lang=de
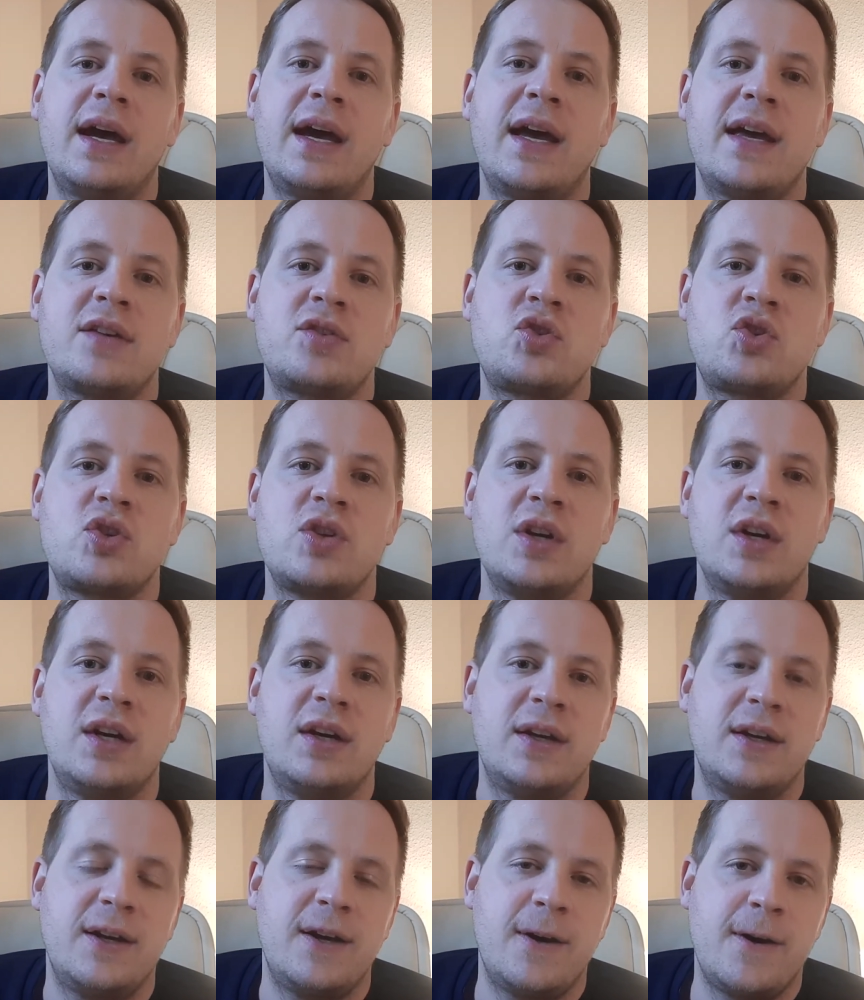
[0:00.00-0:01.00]
es
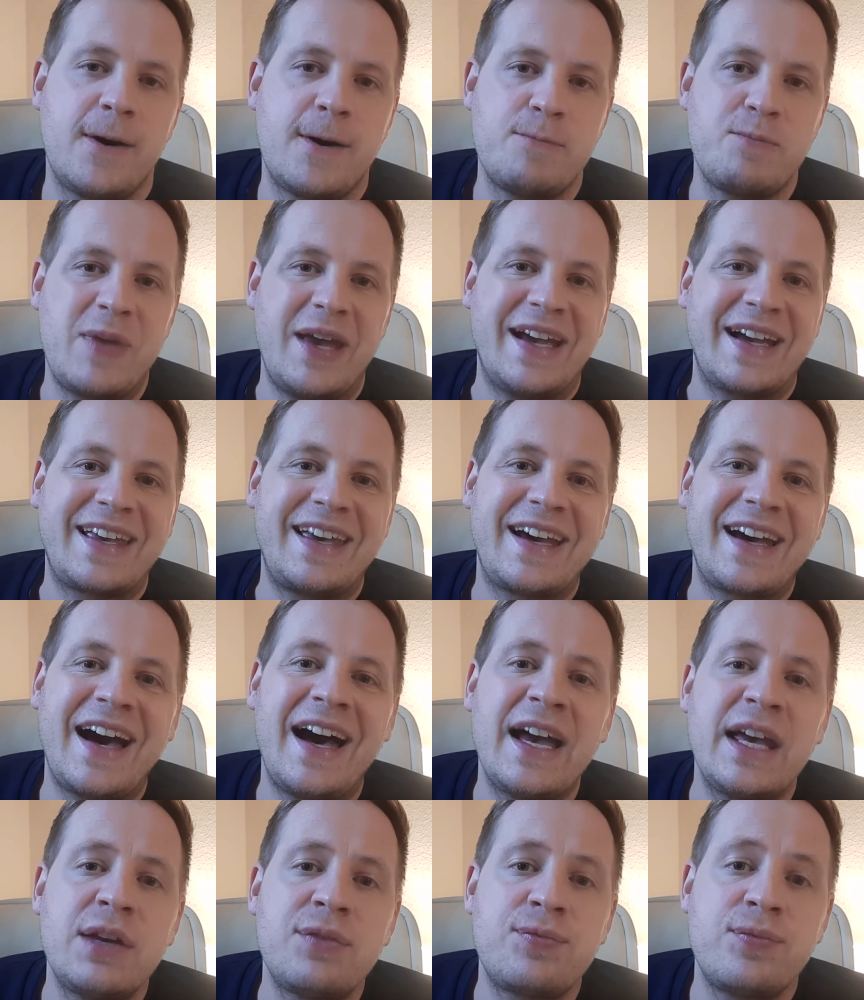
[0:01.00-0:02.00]
ähm,
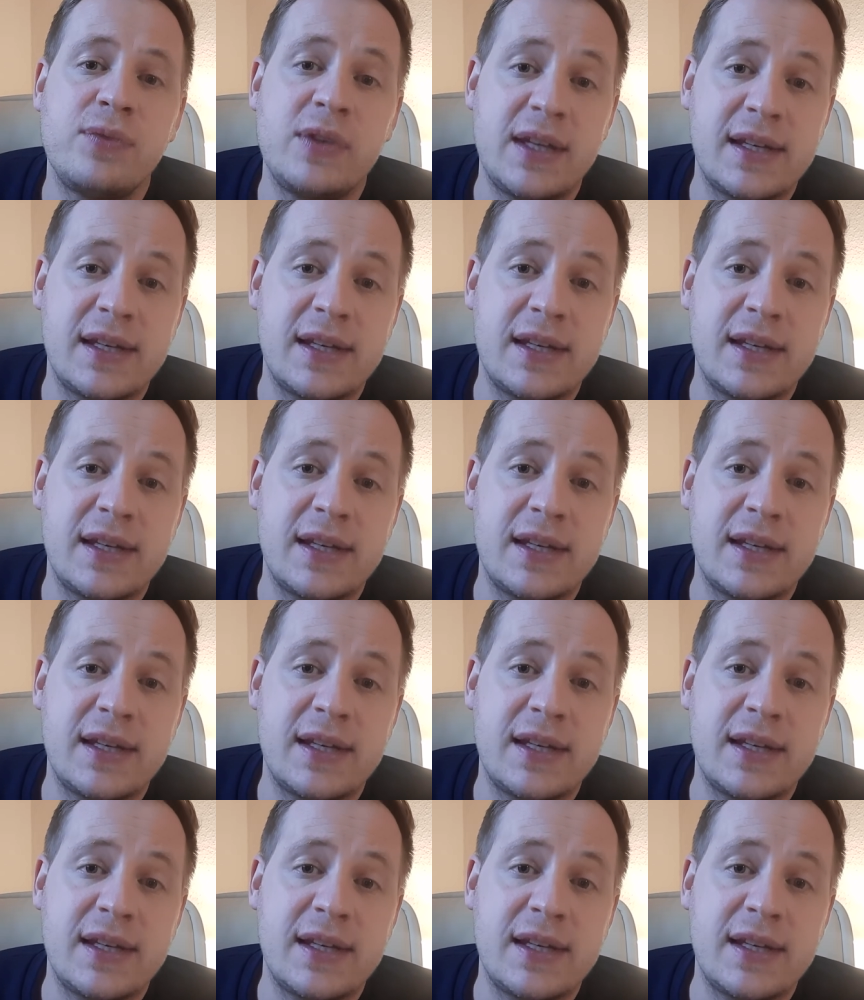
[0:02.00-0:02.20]
ergreifen.